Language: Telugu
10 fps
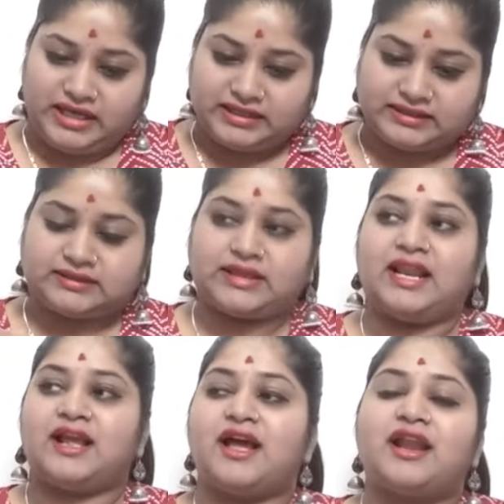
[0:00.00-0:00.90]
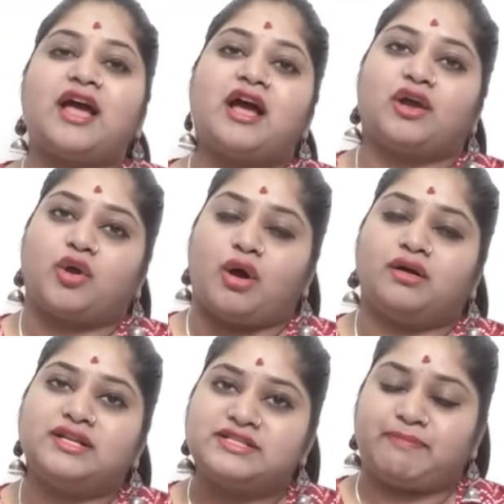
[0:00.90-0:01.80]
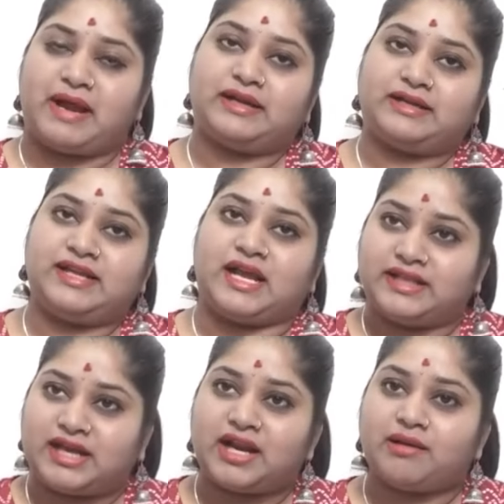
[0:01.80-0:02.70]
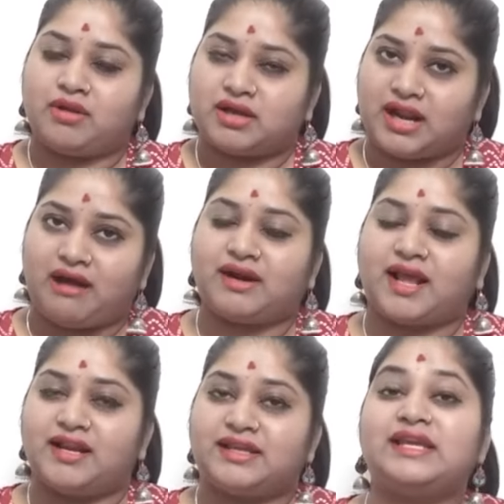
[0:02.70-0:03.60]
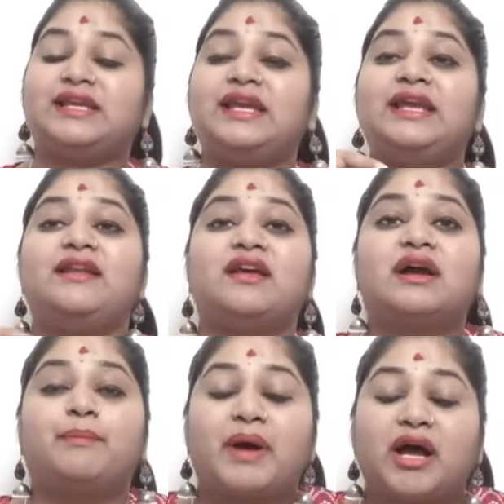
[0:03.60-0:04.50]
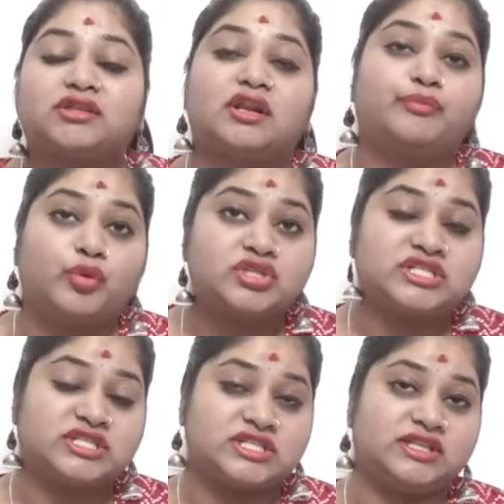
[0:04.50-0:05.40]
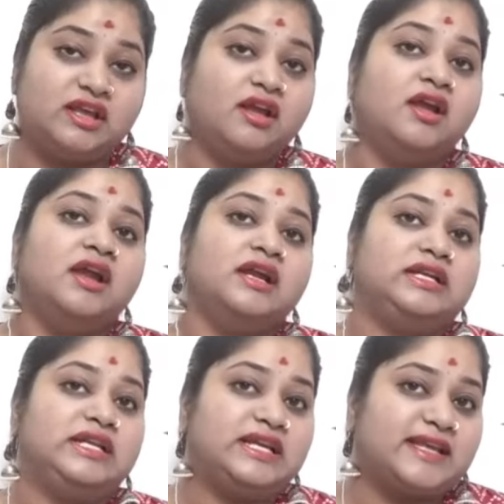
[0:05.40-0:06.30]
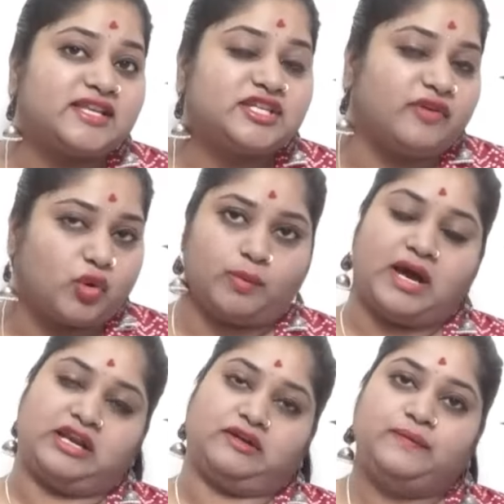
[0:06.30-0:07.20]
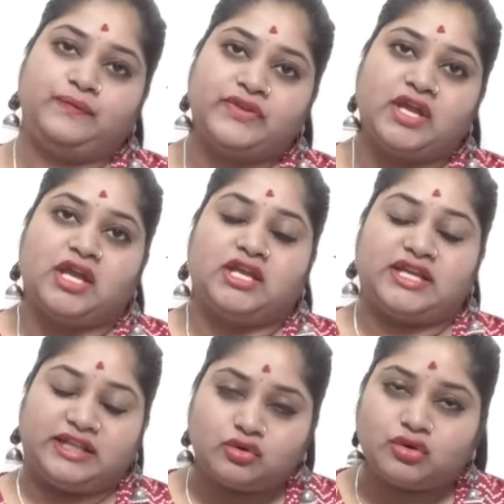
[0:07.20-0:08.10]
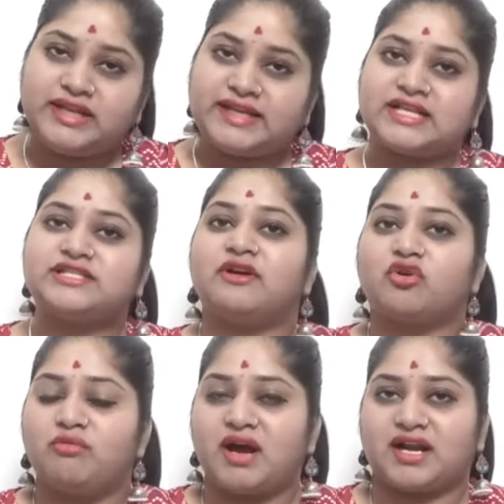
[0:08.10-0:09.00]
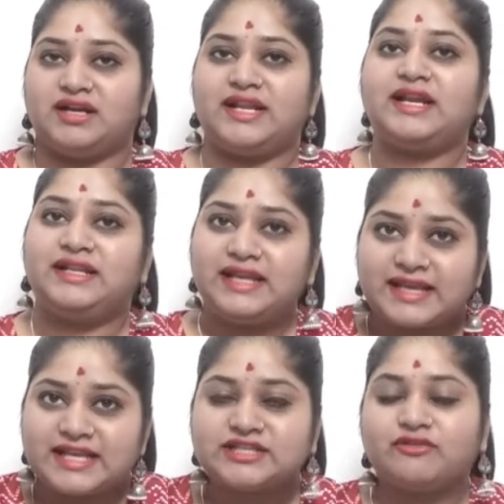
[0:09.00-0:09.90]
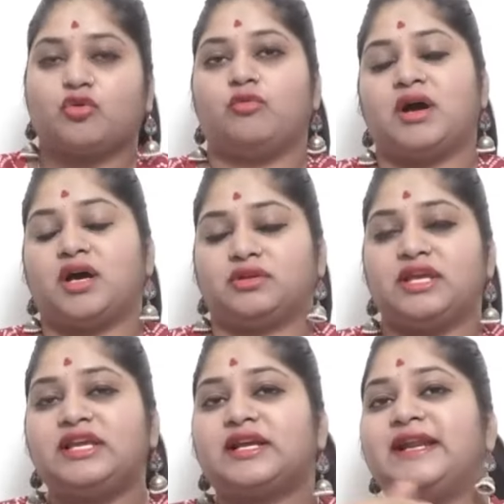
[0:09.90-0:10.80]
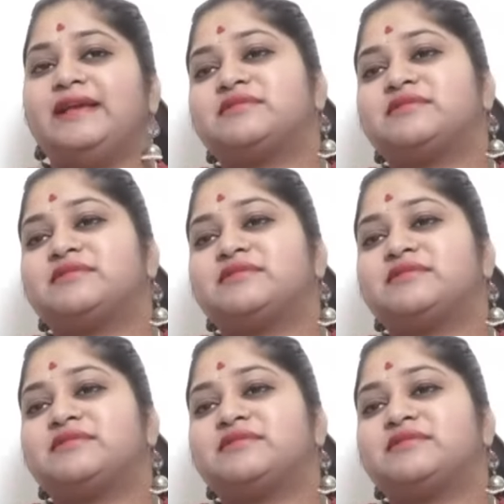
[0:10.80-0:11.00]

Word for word: ఈ తెలంగాణ కాంగ్రెస్ పార్టీ అధికారంలోకి రావడానికి కీలక పాత్ర పోషించింది డీకే శివకుమార్ ఎందుకు డికే శివకుమార్ అంటే డికే శివకుమార్కి ఇక్కడ